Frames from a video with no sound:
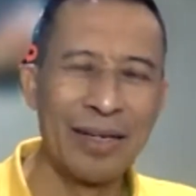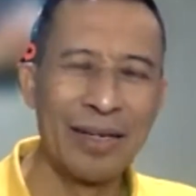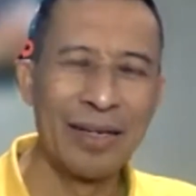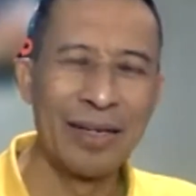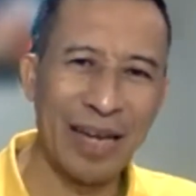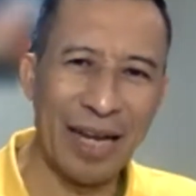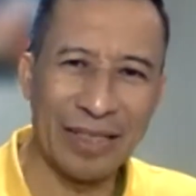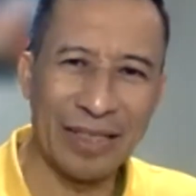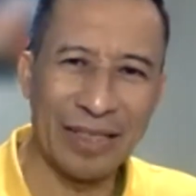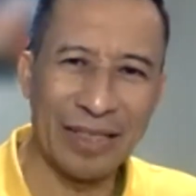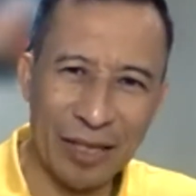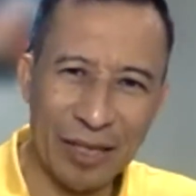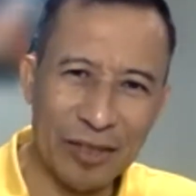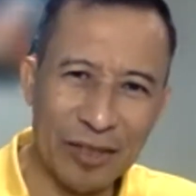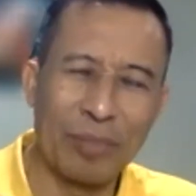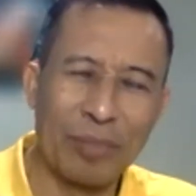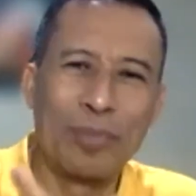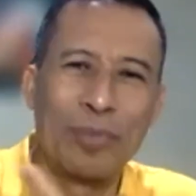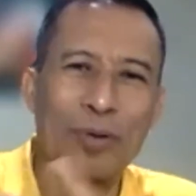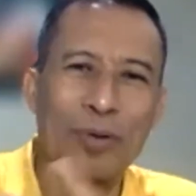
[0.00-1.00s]
sehingga cerita
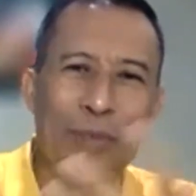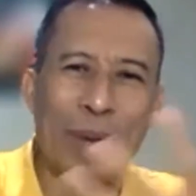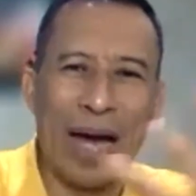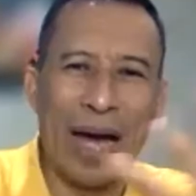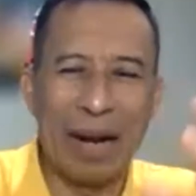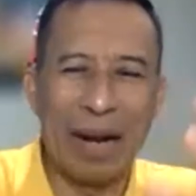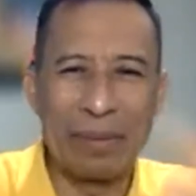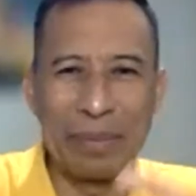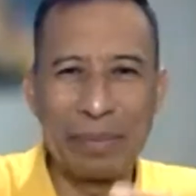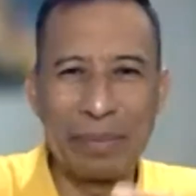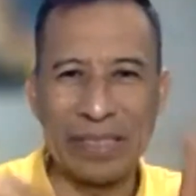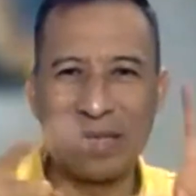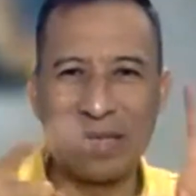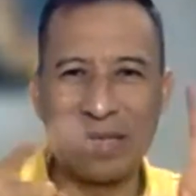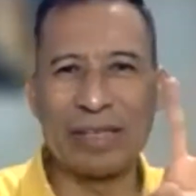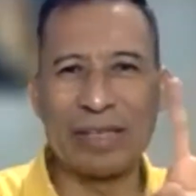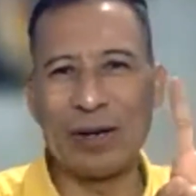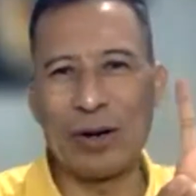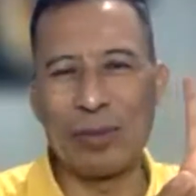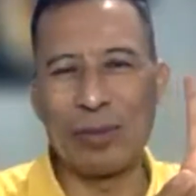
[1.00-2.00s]
sembuh mengalami
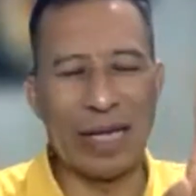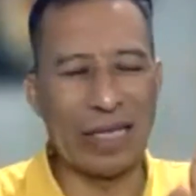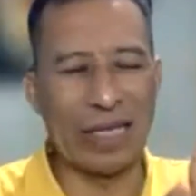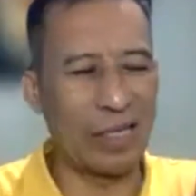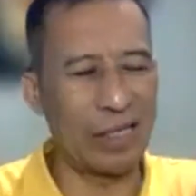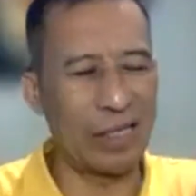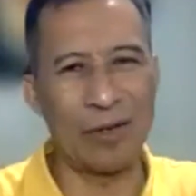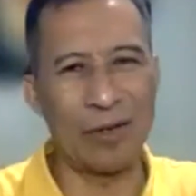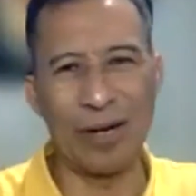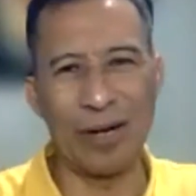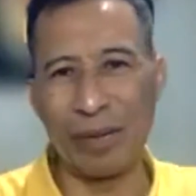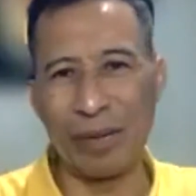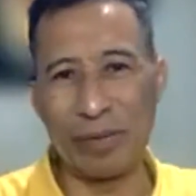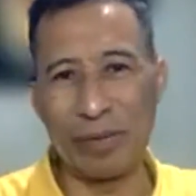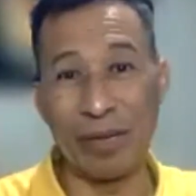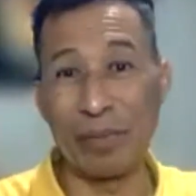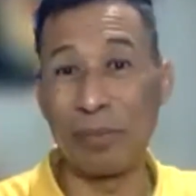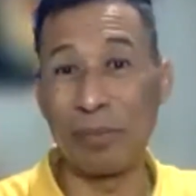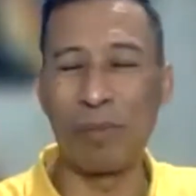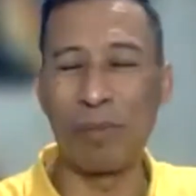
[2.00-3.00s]
peristiwa traumatis orang
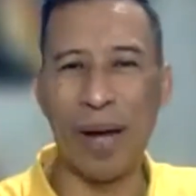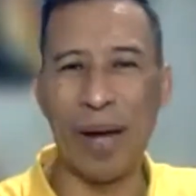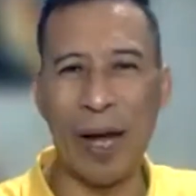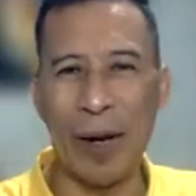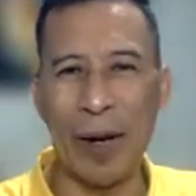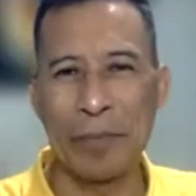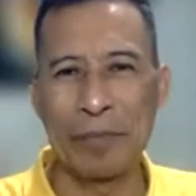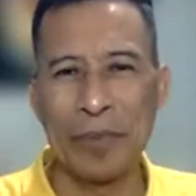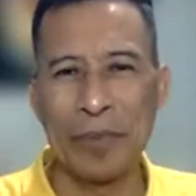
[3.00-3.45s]
bisa berubah